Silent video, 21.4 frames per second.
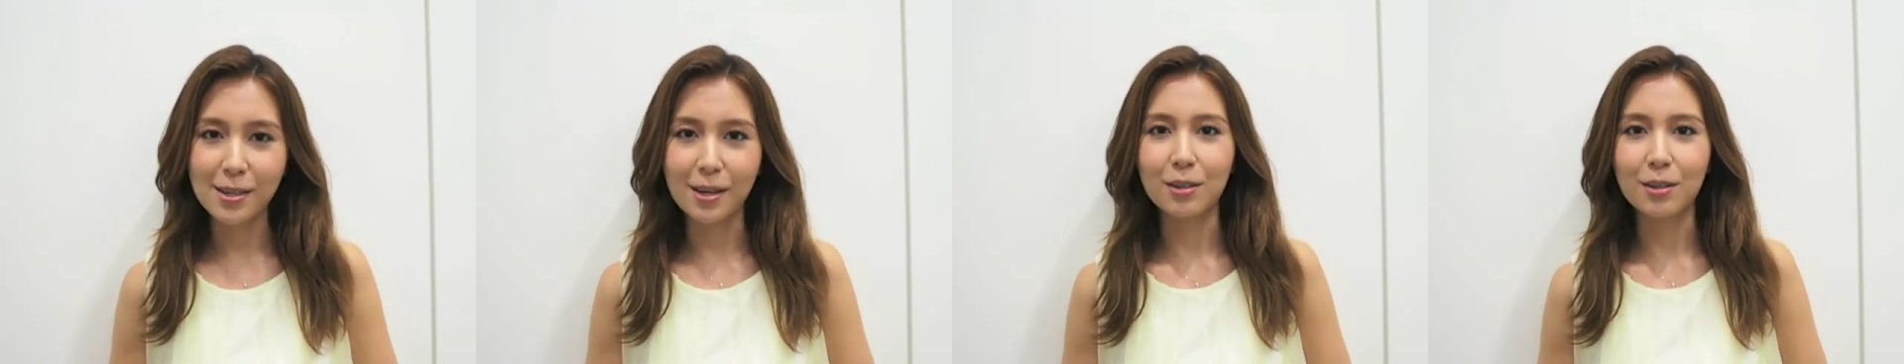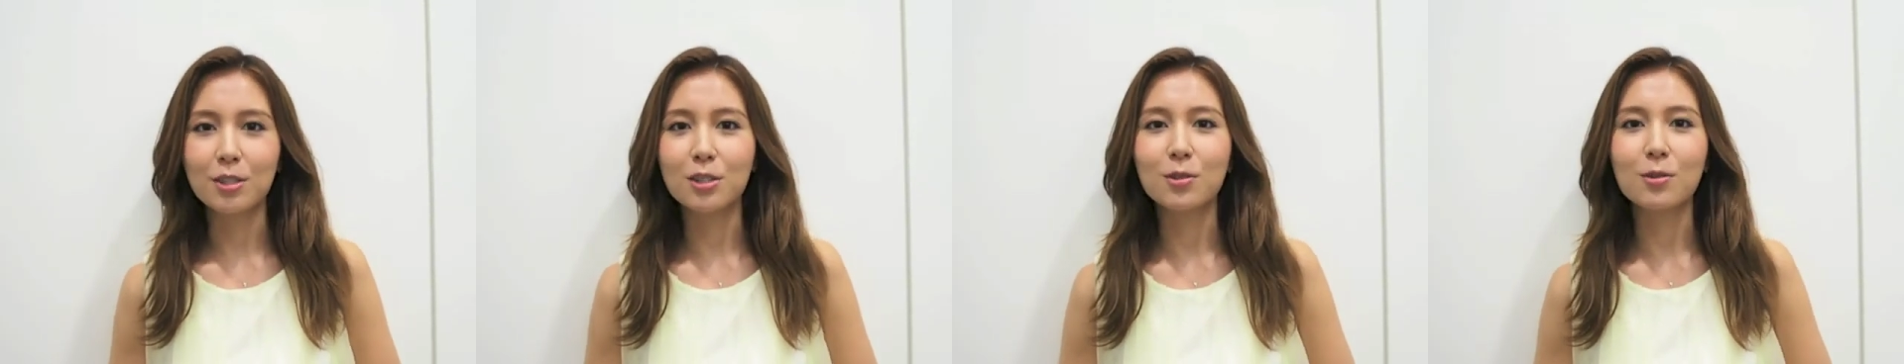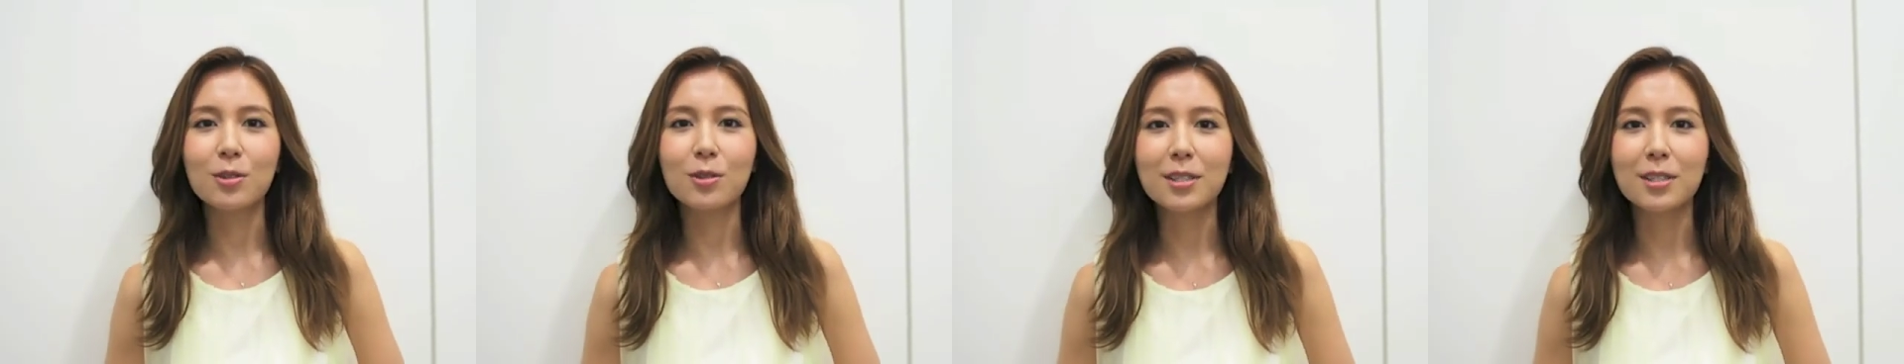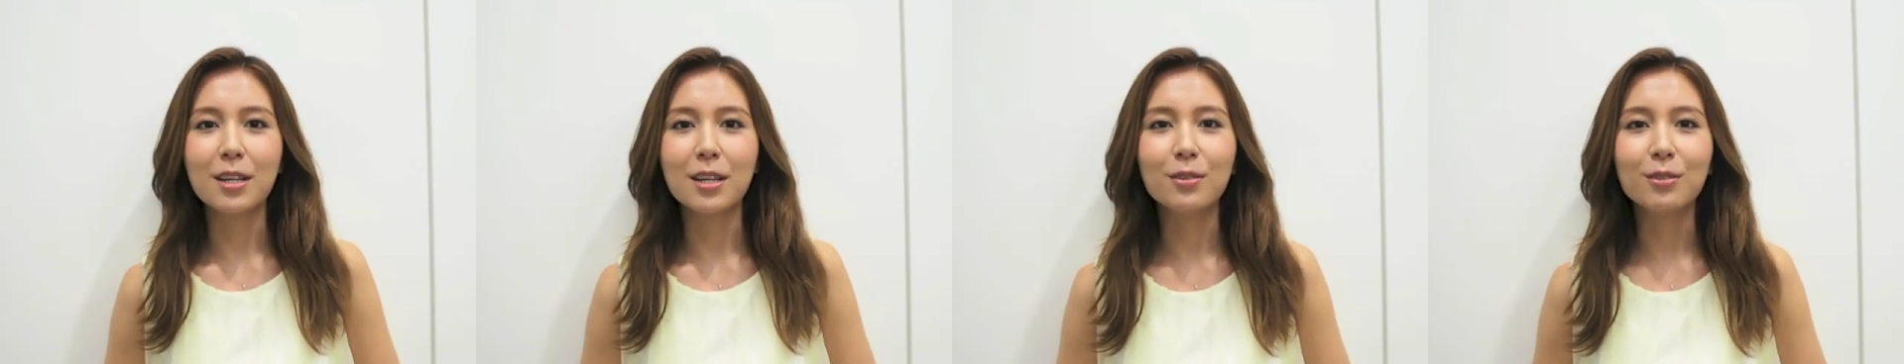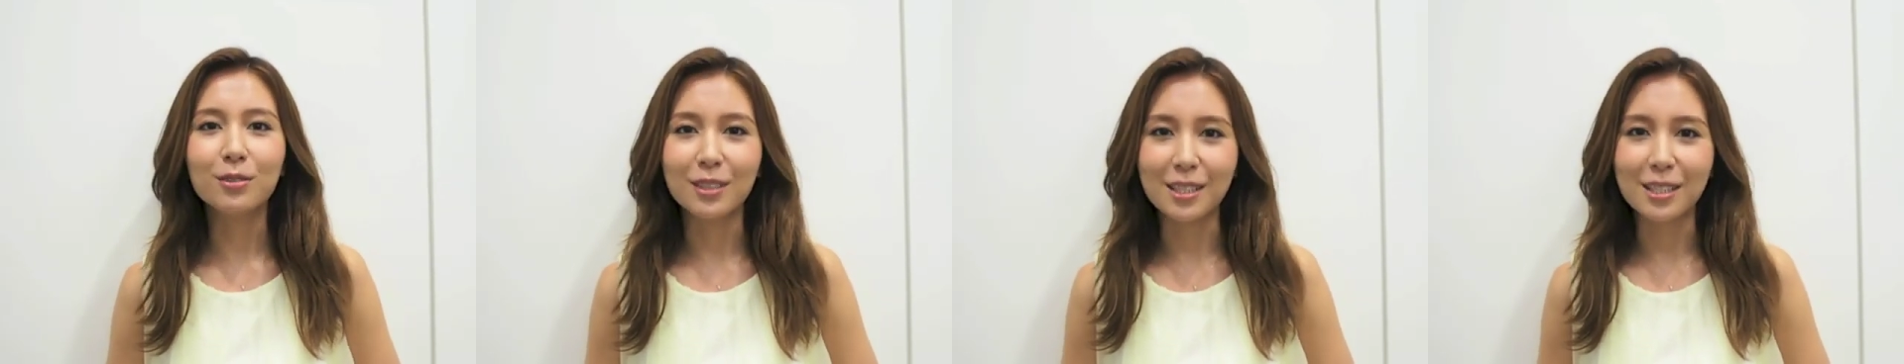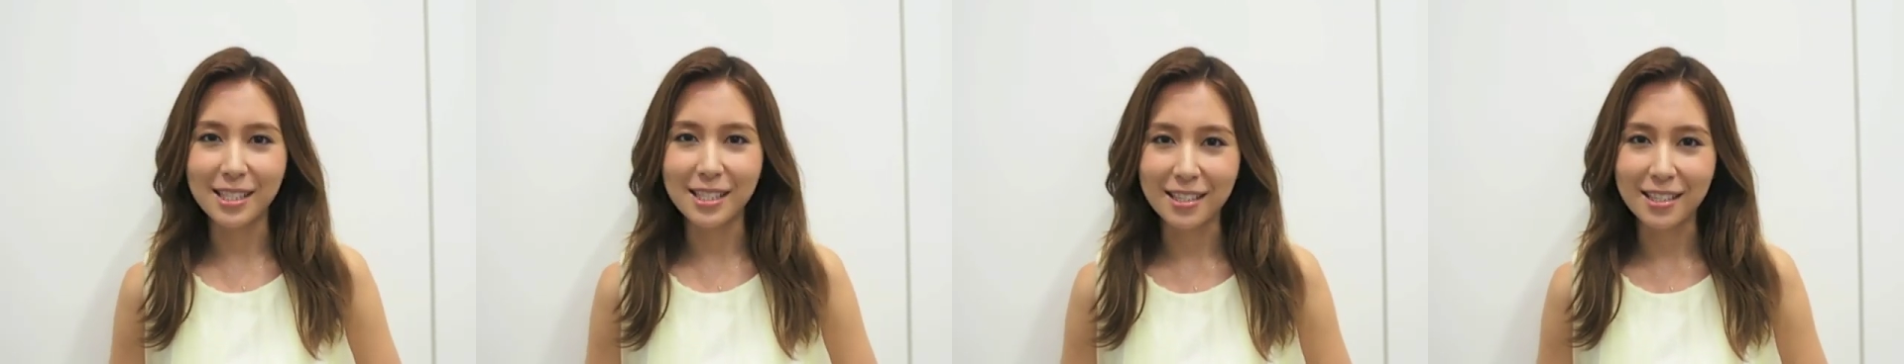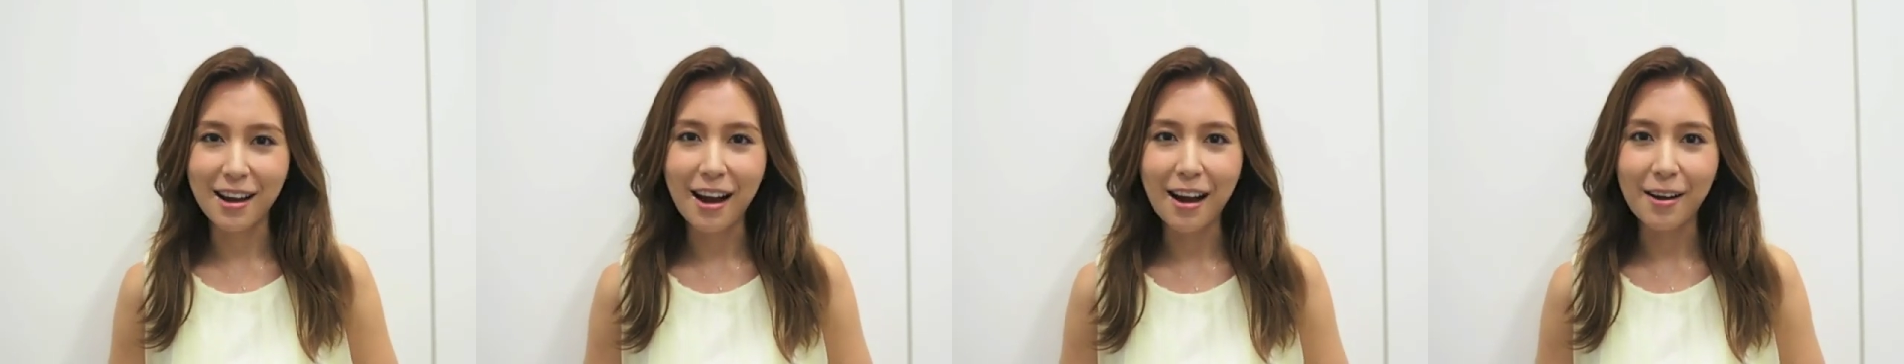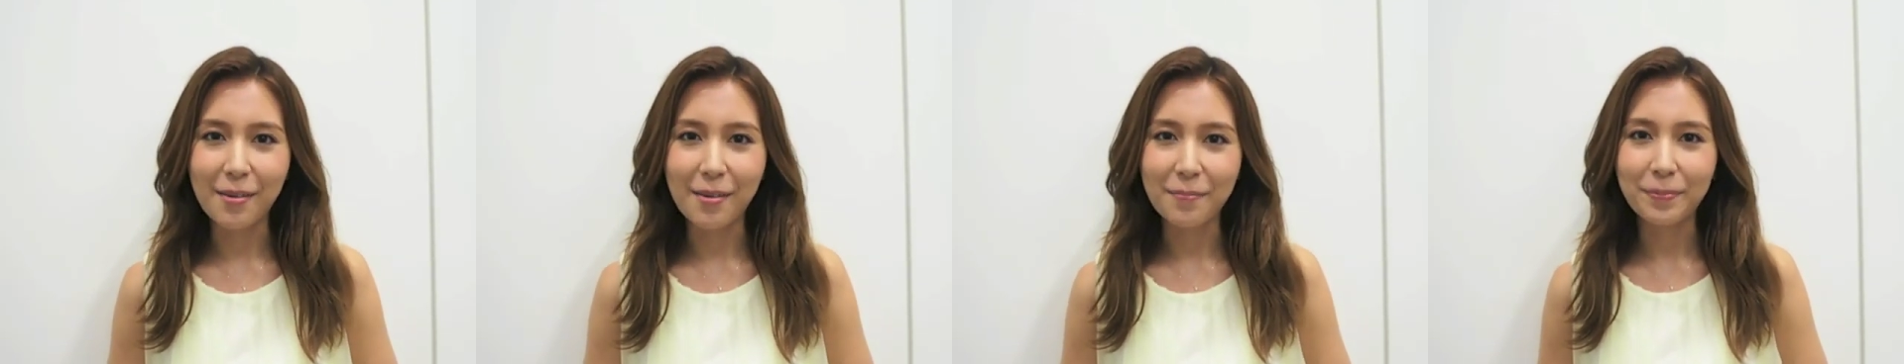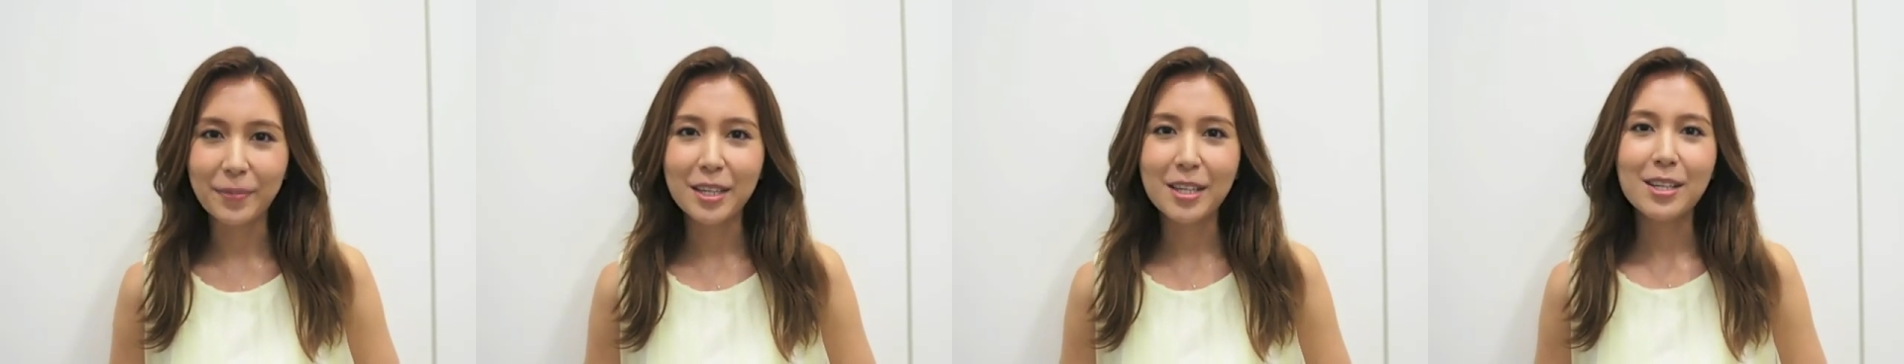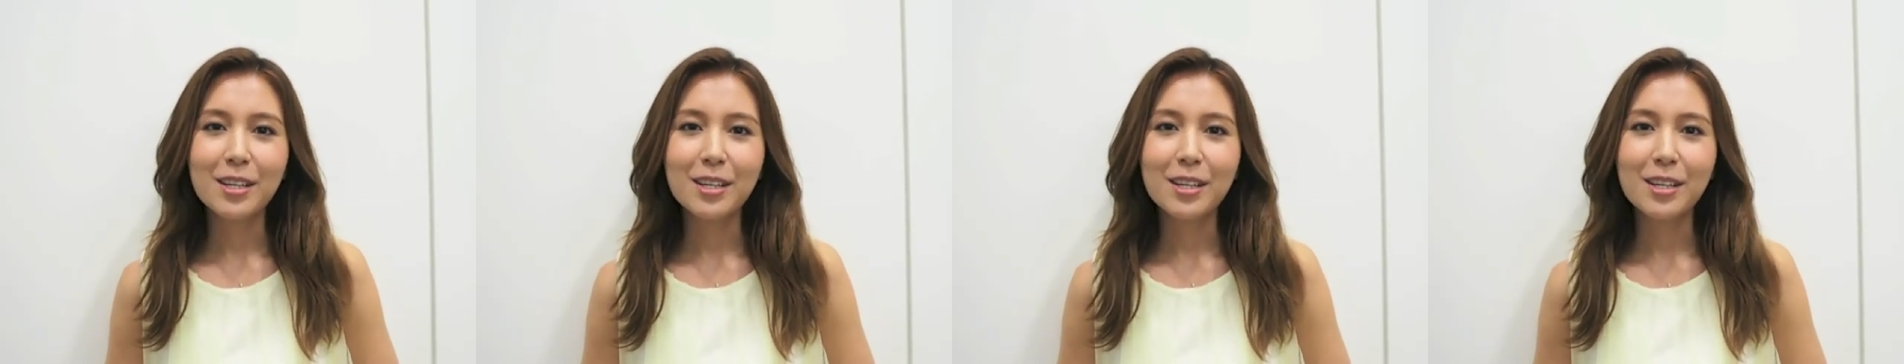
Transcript: 作詞をしているんですが、